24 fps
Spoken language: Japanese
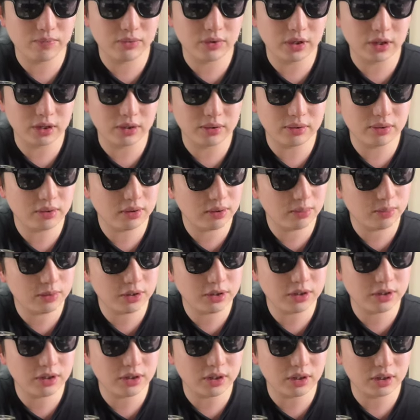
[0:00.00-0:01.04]
で、睡
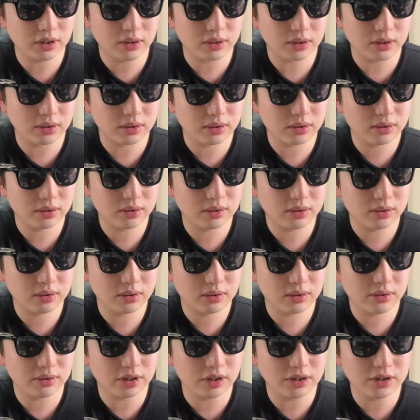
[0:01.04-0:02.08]
眠時間、
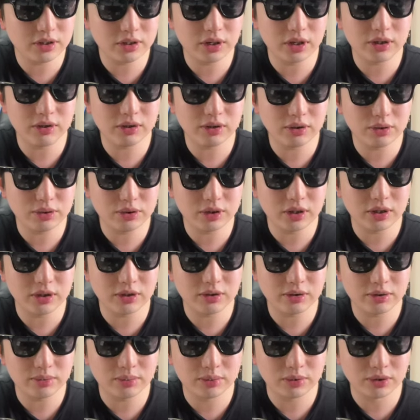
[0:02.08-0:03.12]
3時間とか4時間
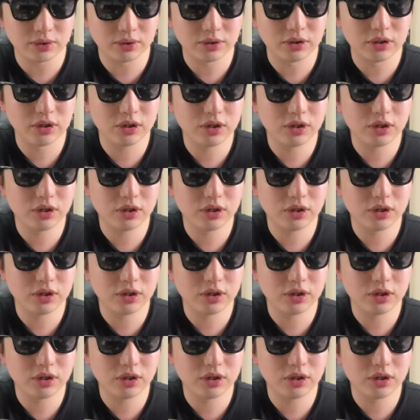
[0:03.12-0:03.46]
で済む、